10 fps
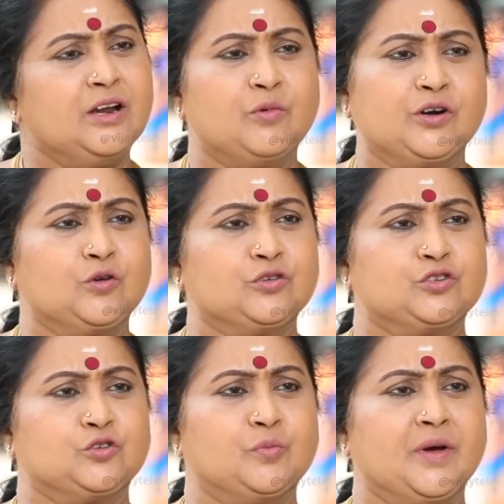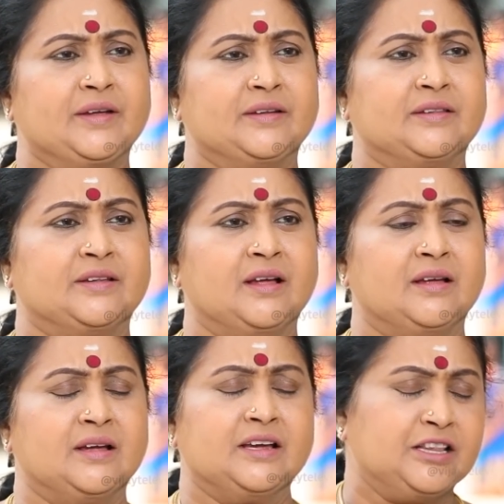எழில் மட்டும் சும்மா இருந்திருந்தா
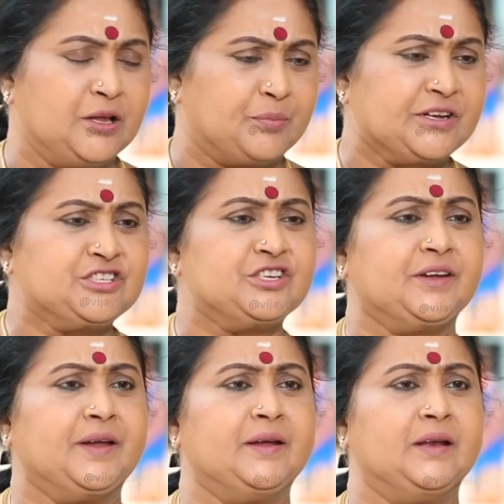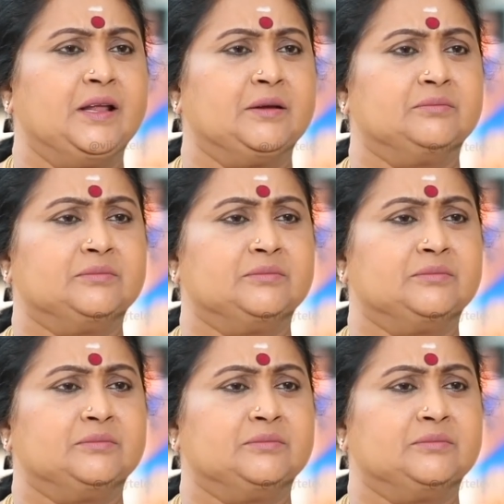இந்த பிரச்சனையே இல்லை